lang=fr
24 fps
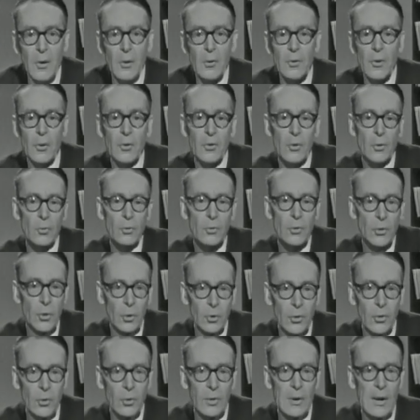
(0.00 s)
Ce sont
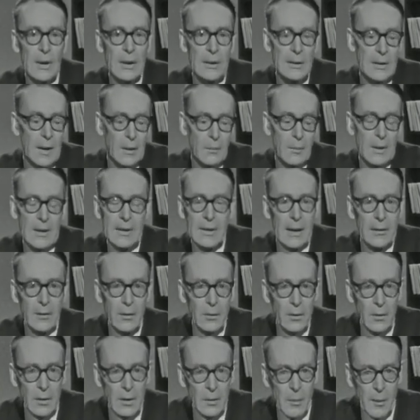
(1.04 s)
surtout des administrateurs
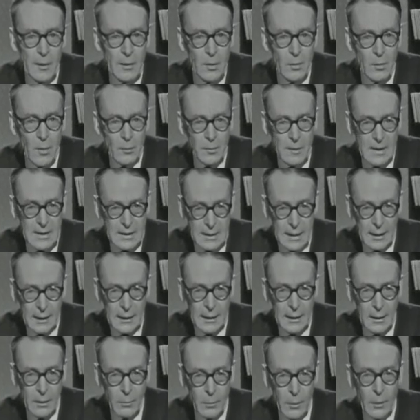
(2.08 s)
de départements
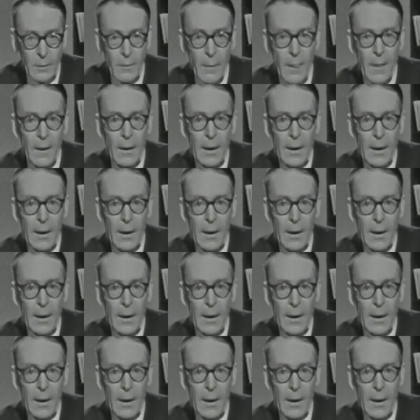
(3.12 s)
ministériels. Bon.